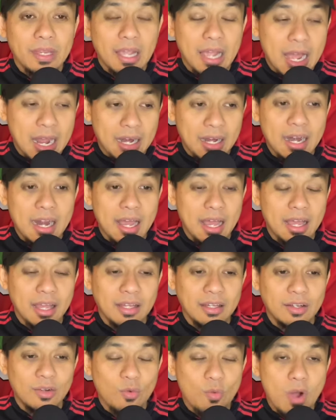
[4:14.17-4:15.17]

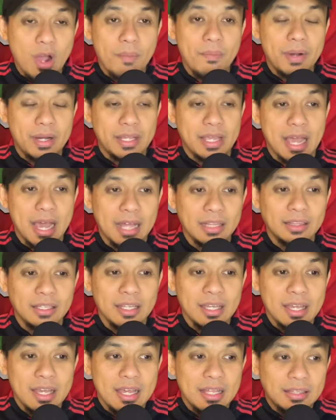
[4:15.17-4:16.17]
Karena gue melihat
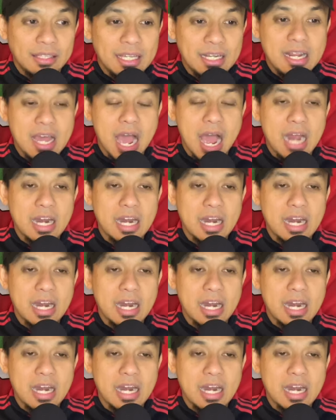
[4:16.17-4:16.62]
tidak